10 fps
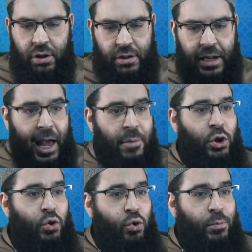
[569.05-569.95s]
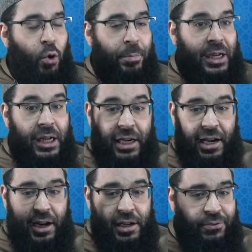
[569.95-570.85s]
dass der Amirul Mu'minin, der
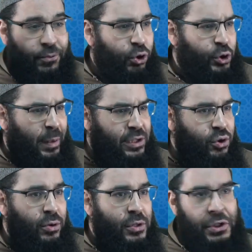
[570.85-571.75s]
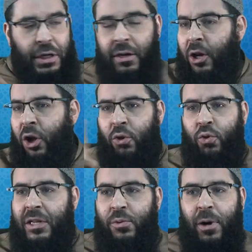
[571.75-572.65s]
Kalif höchstpersönlich hier,
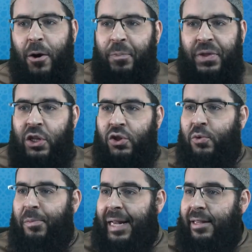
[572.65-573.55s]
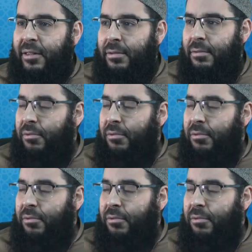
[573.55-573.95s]
du hast überhaupt nichts zu melden.